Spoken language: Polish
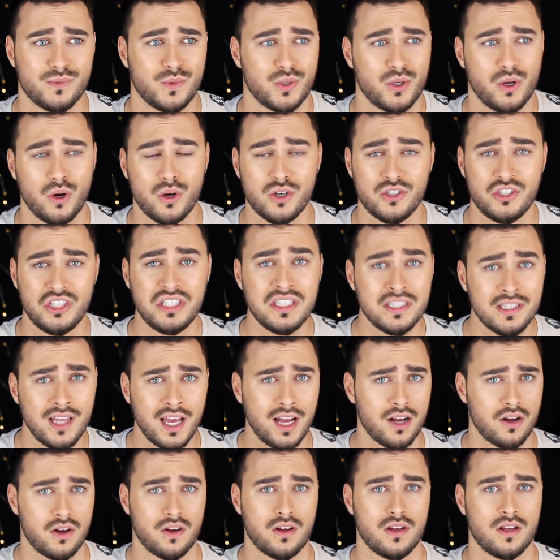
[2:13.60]
kogoś
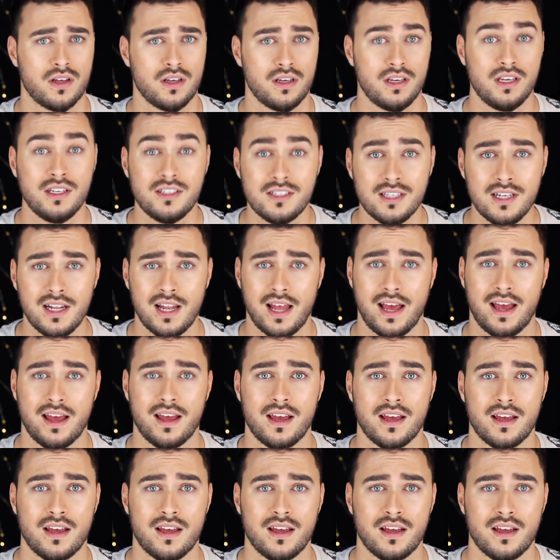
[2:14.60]
innego i tyle.
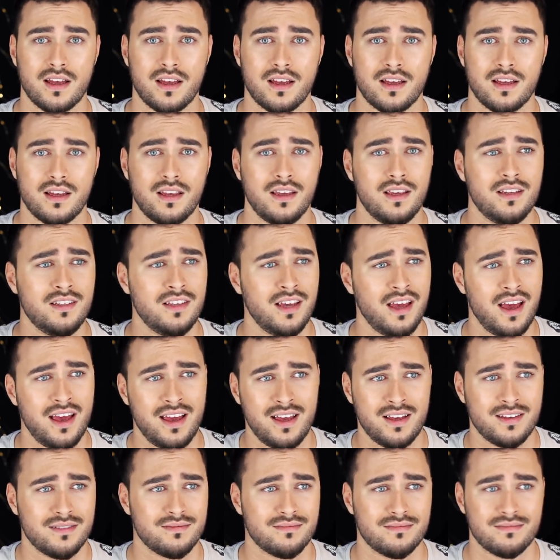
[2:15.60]
I
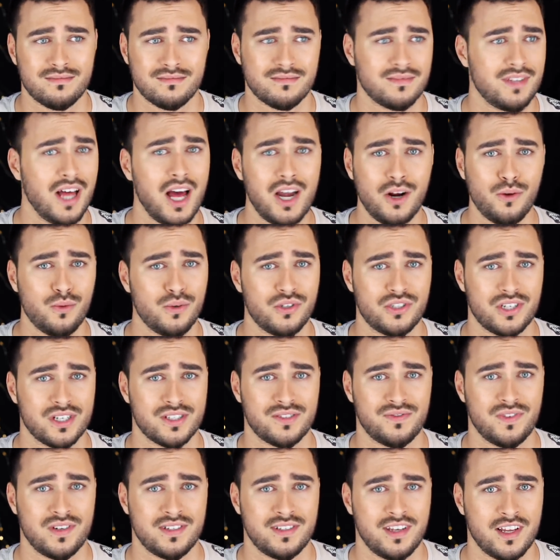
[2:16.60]
nie targuj się
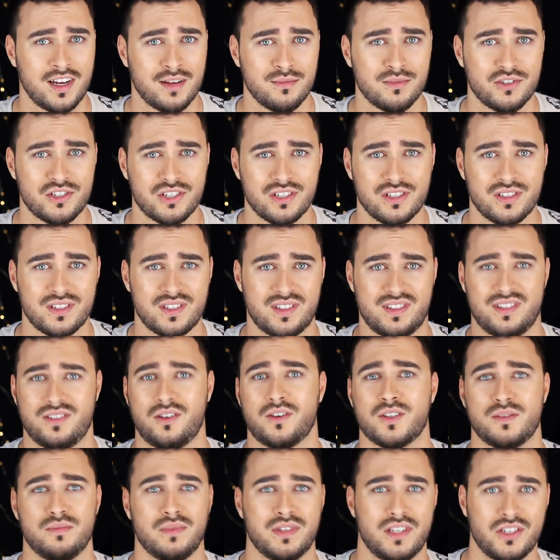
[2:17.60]
z fryzjerem, czy z
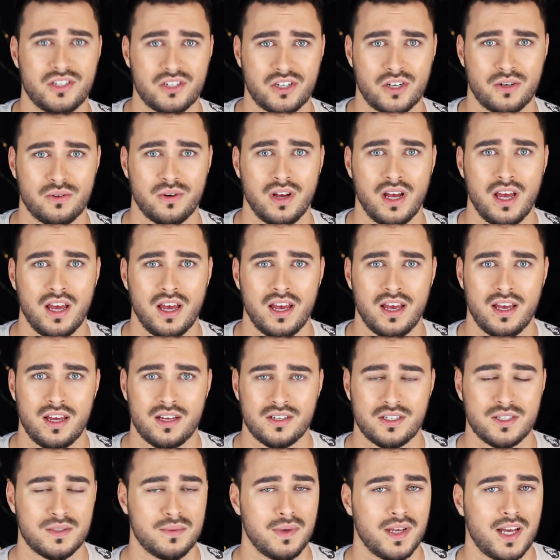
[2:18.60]
kosmetyczką,
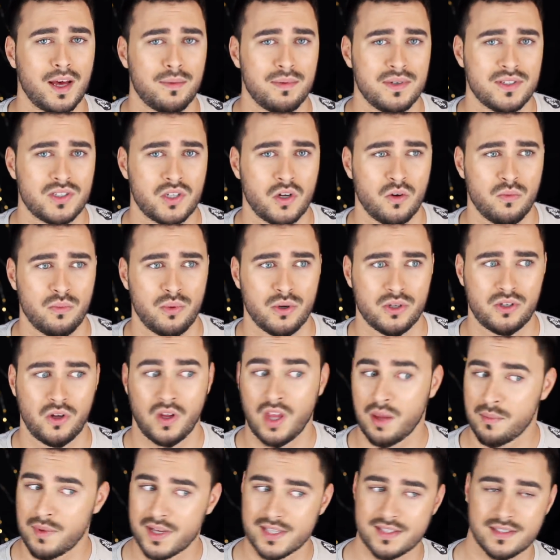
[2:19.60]
czy z make bo to
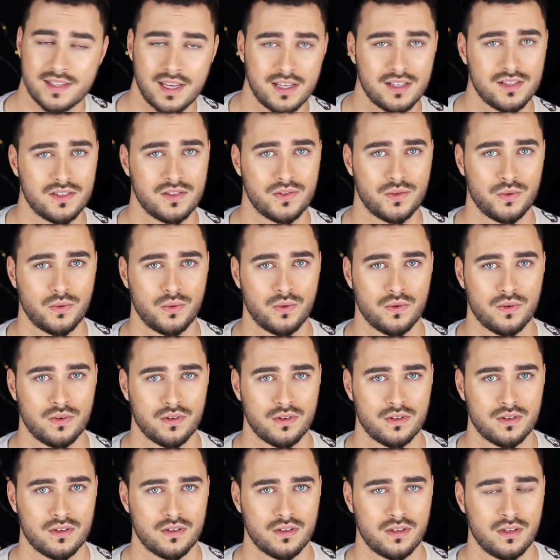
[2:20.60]
nie ma sensu
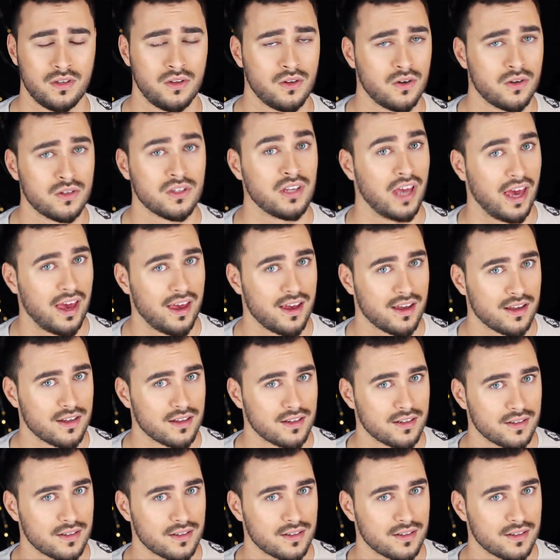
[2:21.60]
no nie.